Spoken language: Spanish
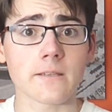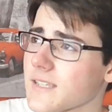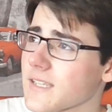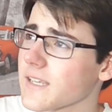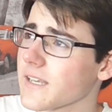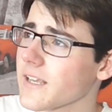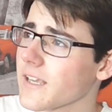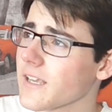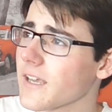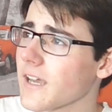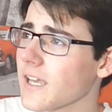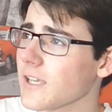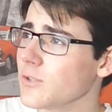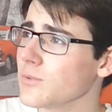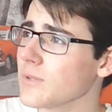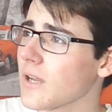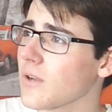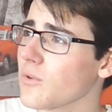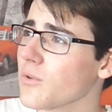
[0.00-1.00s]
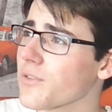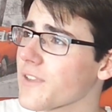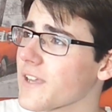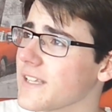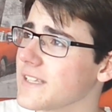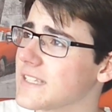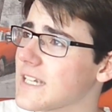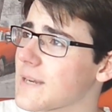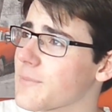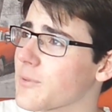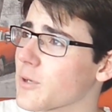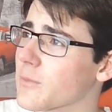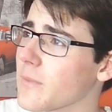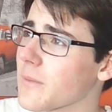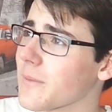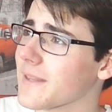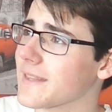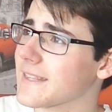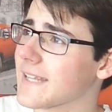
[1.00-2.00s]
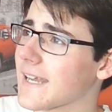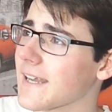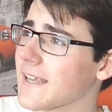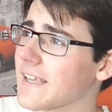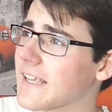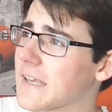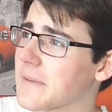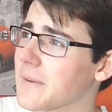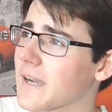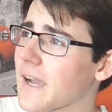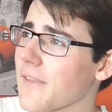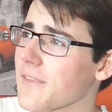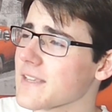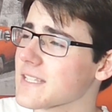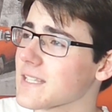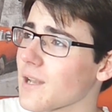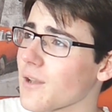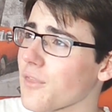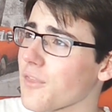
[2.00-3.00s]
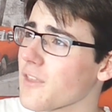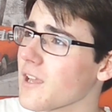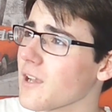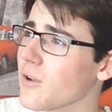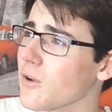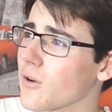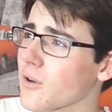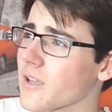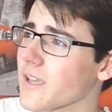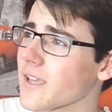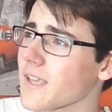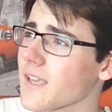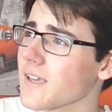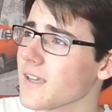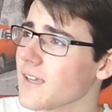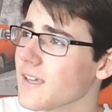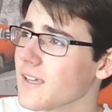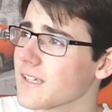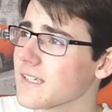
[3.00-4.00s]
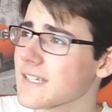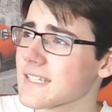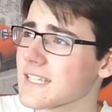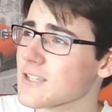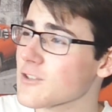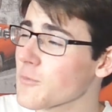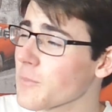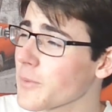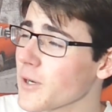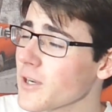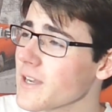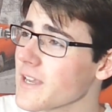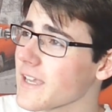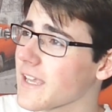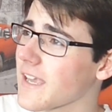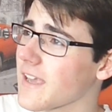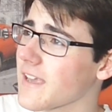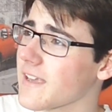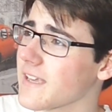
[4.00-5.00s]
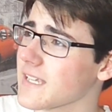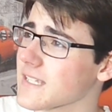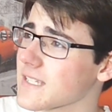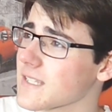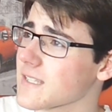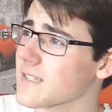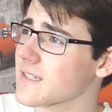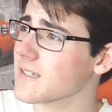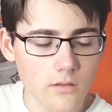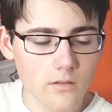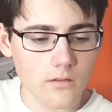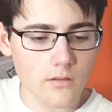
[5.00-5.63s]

Siri, hay una luz que entra por mi ventana y que baja desde el cielo. ¿Qué, qué, se supone que es?